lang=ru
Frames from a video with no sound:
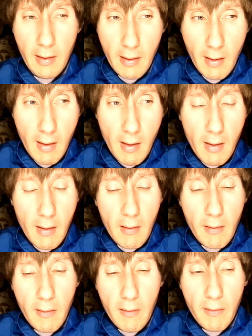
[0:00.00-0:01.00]
Э,
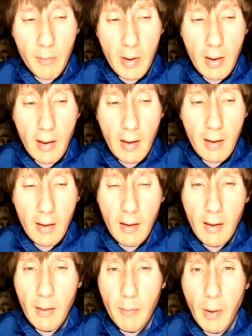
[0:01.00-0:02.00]
в мирах,
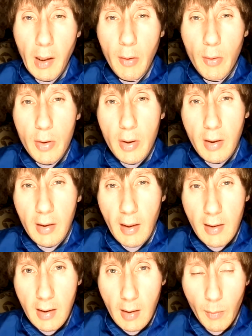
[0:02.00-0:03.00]
э, похожих на
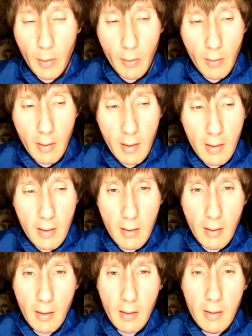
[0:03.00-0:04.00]
Землю,
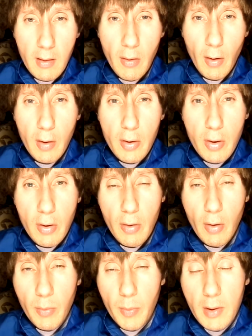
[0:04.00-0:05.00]
трех,
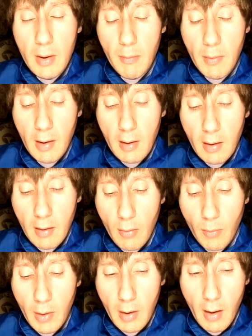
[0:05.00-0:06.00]
четырех, пятимерных, у
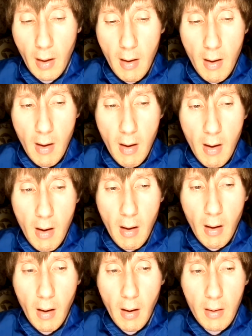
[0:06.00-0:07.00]
меня –
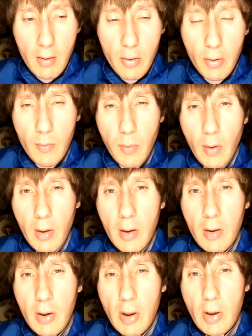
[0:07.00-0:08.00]
а чуть более
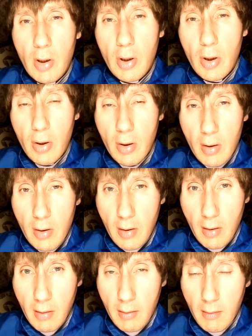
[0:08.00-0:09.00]
тысячи жизней.